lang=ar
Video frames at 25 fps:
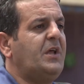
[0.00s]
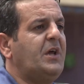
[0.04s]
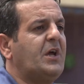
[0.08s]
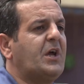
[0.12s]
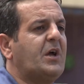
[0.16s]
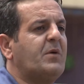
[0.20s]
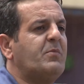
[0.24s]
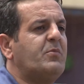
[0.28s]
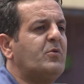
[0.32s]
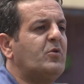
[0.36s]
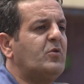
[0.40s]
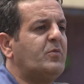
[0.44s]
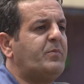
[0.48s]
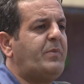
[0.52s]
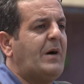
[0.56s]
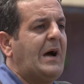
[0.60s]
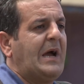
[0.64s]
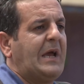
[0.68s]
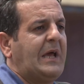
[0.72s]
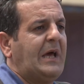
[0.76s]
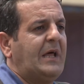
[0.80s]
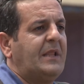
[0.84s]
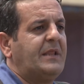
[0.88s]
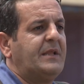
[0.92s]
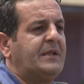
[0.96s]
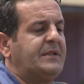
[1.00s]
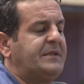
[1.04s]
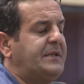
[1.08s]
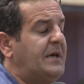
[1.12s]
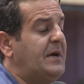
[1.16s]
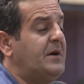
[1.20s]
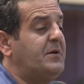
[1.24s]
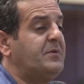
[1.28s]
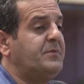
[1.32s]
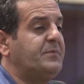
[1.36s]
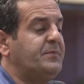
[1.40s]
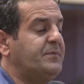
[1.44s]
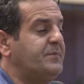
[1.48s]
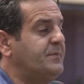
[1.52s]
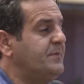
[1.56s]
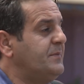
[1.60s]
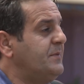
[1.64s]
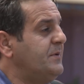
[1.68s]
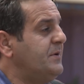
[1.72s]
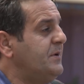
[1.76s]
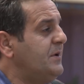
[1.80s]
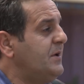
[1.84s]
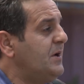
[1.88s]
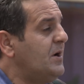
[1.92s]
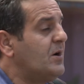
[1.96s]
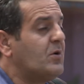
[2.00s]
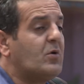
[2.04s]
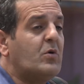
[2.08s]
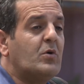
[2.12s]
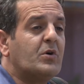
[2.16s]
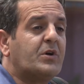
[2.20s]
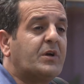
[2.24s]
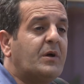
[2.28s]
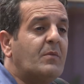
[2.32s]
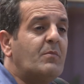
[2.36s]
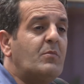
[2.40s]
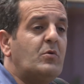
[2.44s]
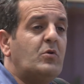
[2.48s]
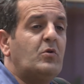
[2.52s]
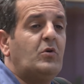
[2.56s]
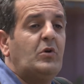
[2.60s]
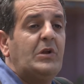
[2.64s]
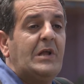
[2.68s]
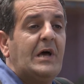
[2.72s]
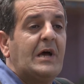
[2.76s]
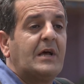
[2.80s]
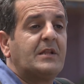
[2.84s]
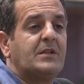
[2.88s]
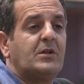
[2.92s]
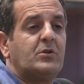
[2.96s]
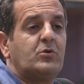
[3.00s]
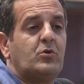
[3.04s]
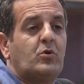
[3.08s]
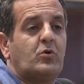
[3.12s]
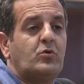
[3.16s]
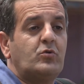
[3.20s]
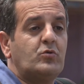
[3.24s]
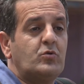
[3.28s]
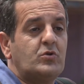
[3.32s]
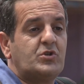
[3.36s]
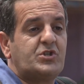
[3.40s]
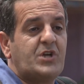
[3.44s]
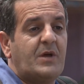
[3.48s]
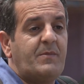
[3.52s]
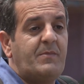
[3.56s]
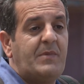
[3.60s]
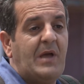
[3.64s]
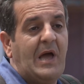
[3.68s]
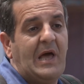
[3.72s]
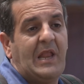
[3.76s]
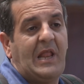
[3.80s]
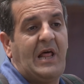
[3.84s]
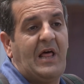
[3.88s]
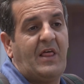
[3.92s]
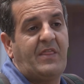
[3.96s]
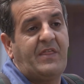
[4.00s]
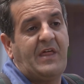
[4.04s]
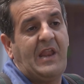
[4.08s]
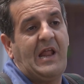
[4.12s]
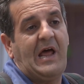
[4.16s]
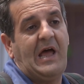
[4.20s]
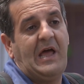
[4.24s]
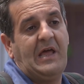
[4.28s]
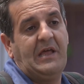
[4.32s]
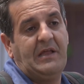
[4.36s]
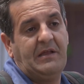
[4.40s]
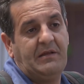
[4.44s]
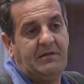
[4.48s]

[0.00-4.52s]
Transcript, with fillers: يقبلوا الباك هذا تاع نكملوا عليه هكذا ندخلوا للجامعه الخضراء